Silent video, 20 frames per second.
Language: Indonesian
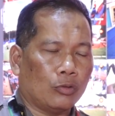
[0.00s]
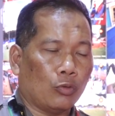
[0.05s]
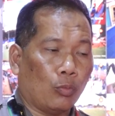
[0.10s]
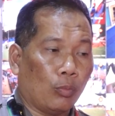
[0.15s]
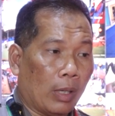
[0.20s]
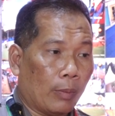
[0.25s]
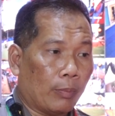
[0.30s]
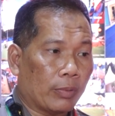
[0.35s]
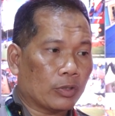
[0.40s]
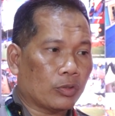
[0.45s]

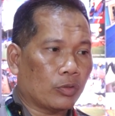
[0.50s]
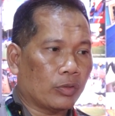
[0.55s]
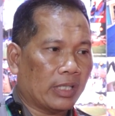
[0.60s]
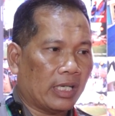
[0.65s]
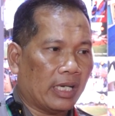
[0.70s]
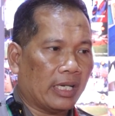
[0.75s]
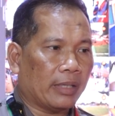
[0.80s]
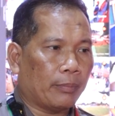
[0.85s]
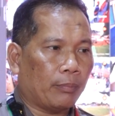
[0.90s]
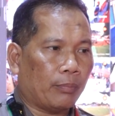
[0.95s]
jumlah
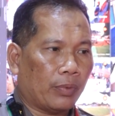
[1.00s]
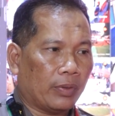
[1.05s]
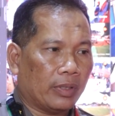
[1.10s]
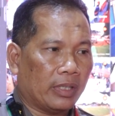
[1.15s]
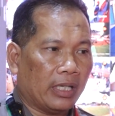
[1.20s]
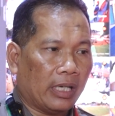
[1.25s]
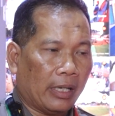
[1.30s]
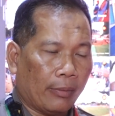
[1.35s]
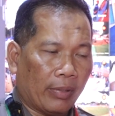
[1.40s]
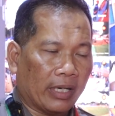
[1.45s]
personil yang
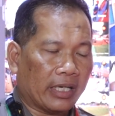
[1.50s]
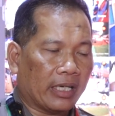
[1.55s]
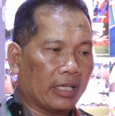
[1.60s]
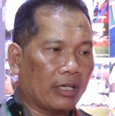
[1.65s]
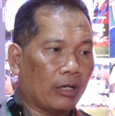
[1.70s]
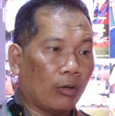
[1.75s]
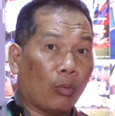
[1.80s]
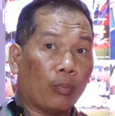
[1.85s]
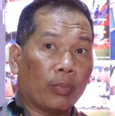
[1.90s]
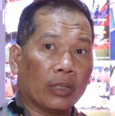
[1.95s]
dilibatkan
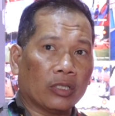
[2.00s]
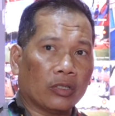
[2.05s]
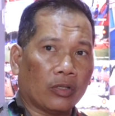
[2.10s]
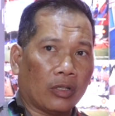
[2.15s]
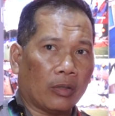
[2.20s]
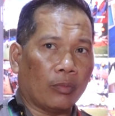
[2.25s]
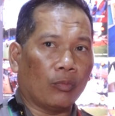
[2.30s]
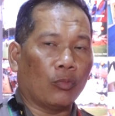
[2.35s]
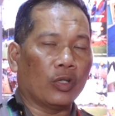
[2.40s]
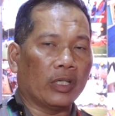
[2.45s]
dalam open
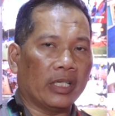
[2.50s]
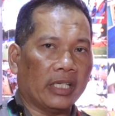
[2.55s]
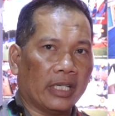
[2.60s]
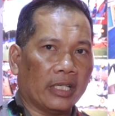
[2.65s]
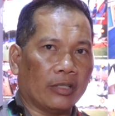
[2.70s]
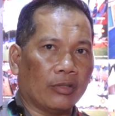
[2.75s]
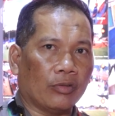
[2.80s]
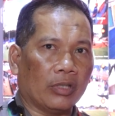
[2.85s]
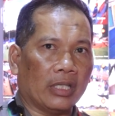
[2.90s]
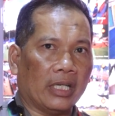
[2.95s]
ceremony
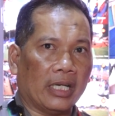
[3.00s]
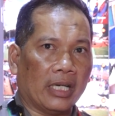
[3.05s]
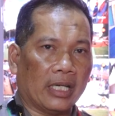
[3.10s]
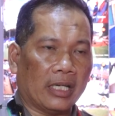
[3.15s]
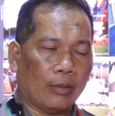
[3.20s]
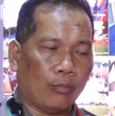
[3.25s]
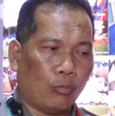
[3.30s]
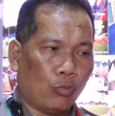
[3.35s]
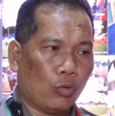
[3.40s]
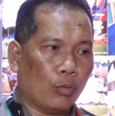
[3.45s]
yaitu
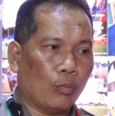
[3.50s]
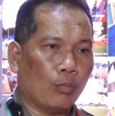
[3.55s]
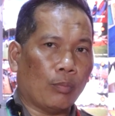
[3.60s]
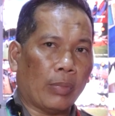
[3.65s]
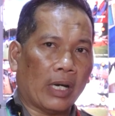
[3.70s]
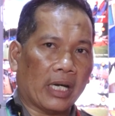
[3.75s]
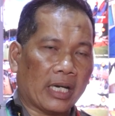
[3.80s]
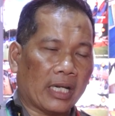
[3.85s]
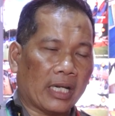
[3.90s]
3.445